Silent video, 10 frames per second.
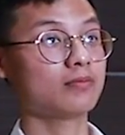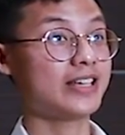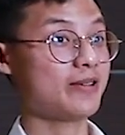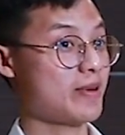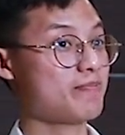
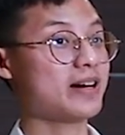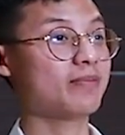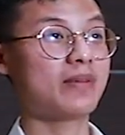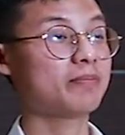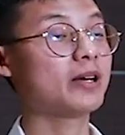นิ่งมาเปิด
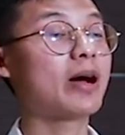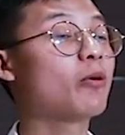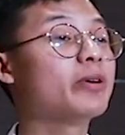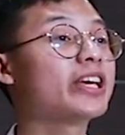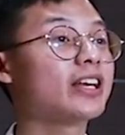มาเปิดมาผ
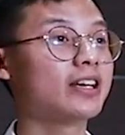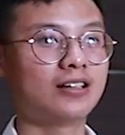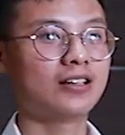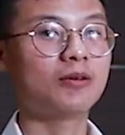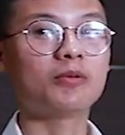มนิ่งเลย
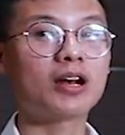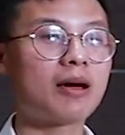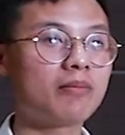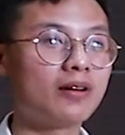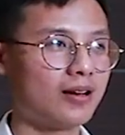แล้วผมก็แร
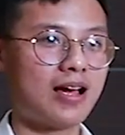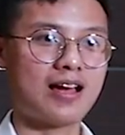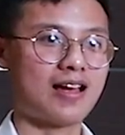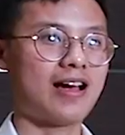ปอ่ะ